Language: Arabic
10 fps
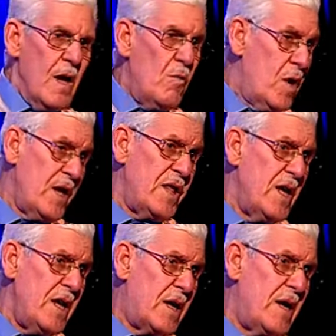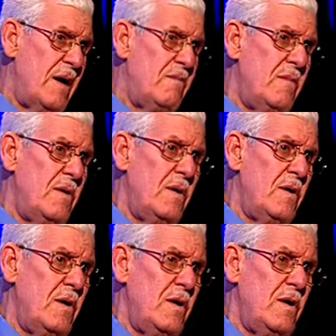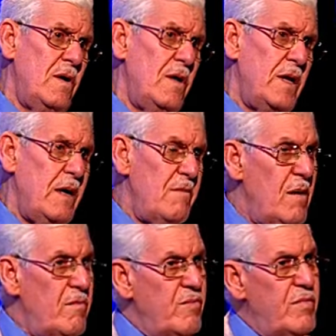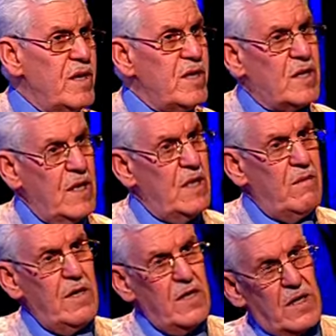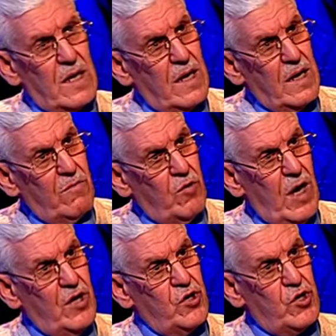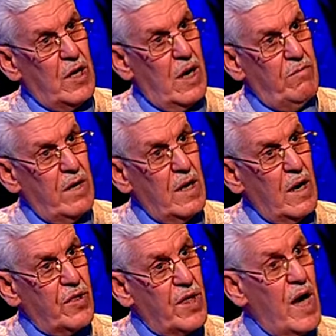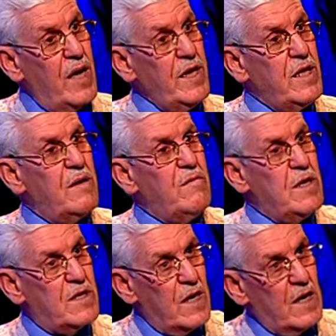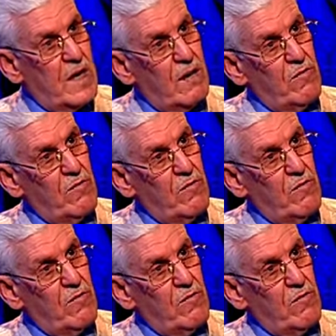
وكذلك كلام آه، الإمام بن باديس عندما يتكلم عن الشيخ أبي اليقظان عندما يتكلم